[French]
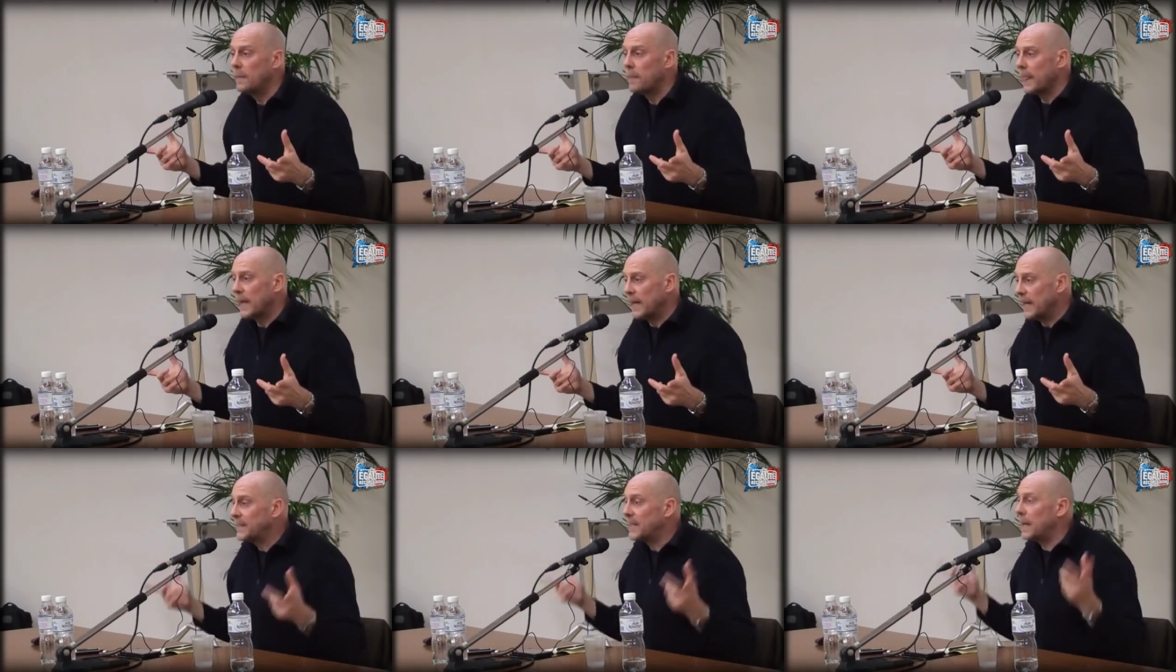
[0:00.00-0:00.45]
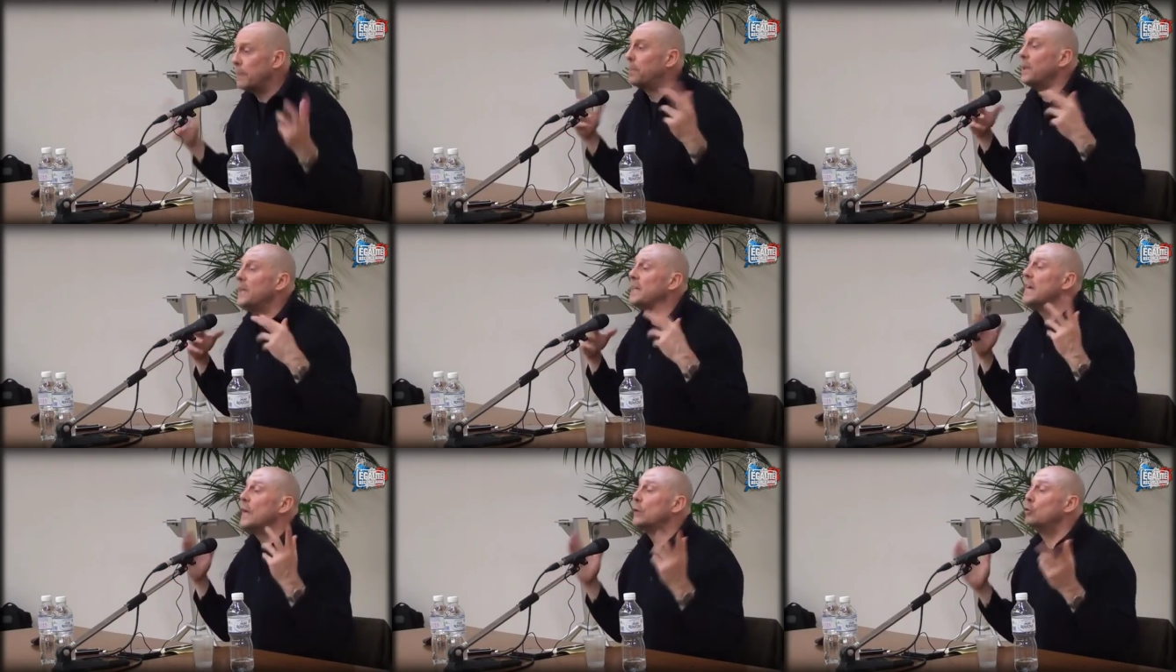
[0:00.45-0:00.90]
est un
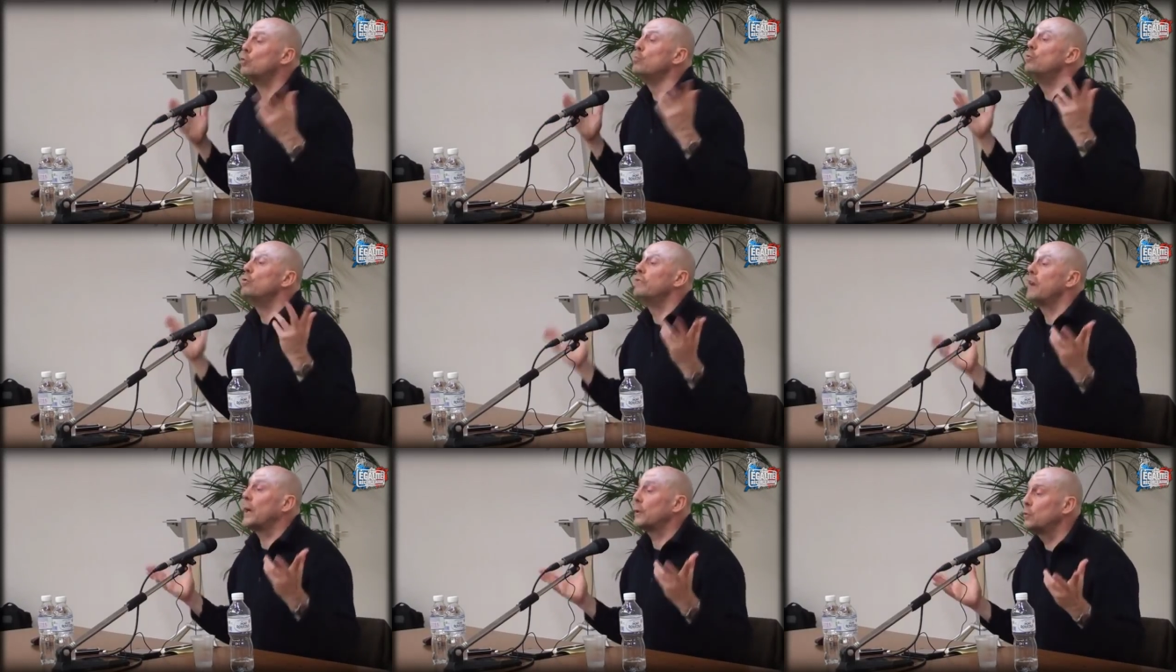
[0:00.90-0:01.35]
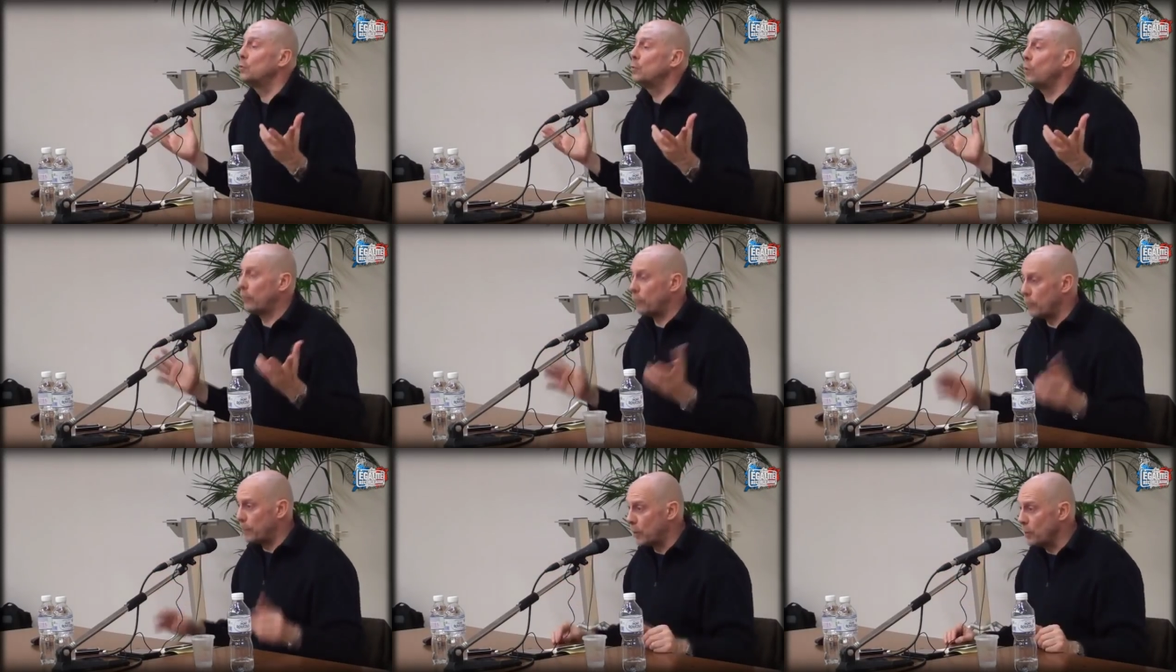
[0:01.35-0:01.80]
pays à double ouverture, il
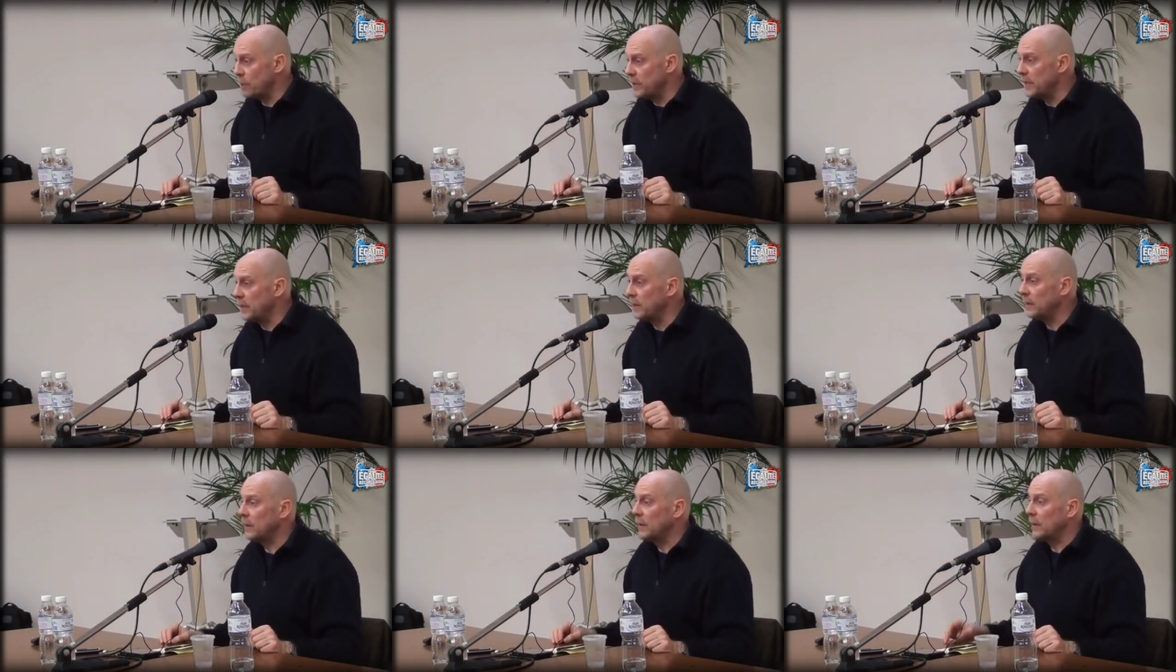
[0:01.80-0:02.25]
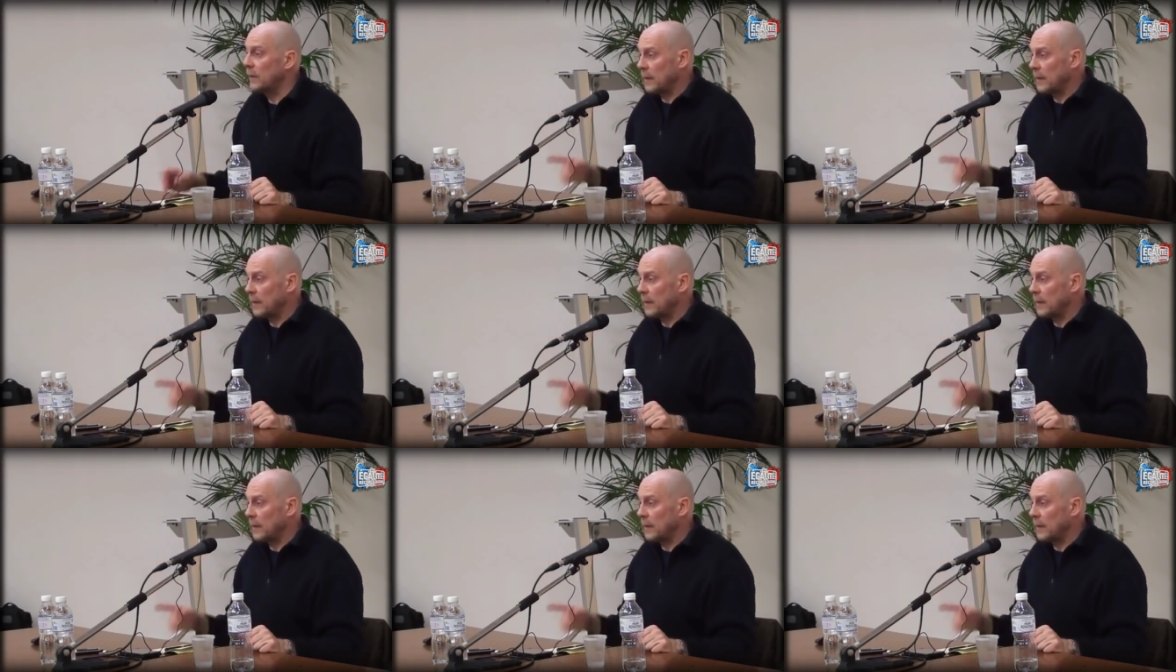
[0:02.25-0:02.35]
ne faut pas oublier.